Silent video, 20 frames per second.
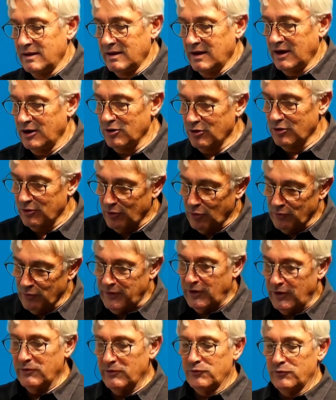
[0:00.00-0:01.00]
Alors on va
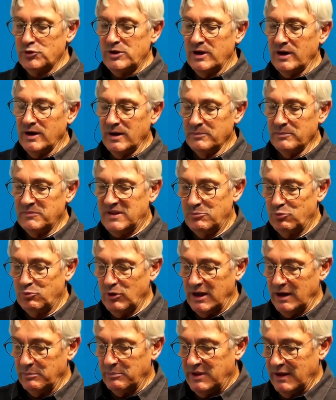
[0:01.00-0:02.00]
revenir un petit peu à
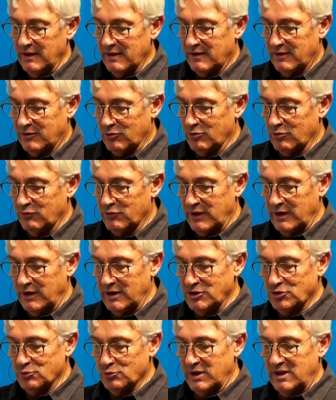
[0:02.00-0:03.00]
la pièce que vous
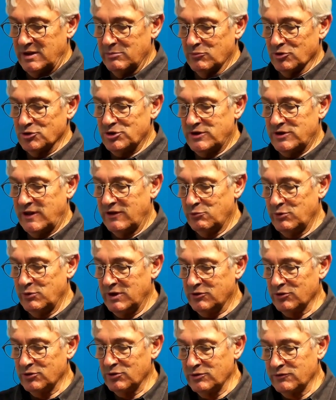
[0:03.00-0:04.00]
allez jouer dimanche
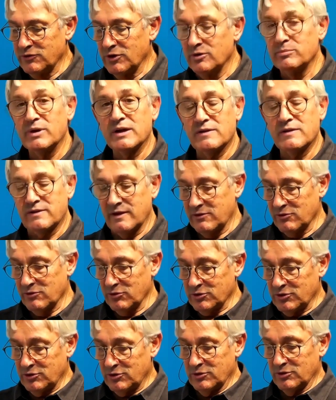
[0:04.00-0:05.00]
18 novembre à
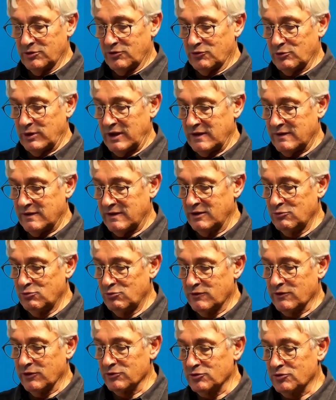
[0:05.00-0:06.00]
16h30 sur la scène du
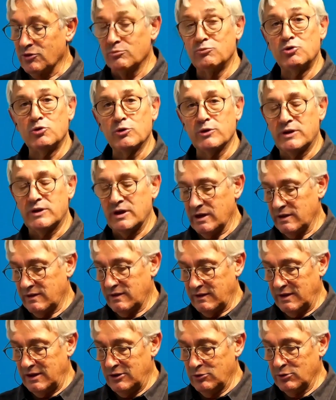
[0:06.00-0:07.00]
centre communautaire
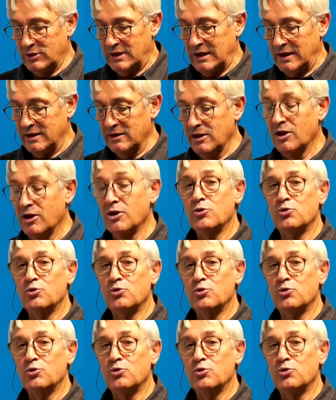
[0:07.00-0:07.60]
ACI de Cannes,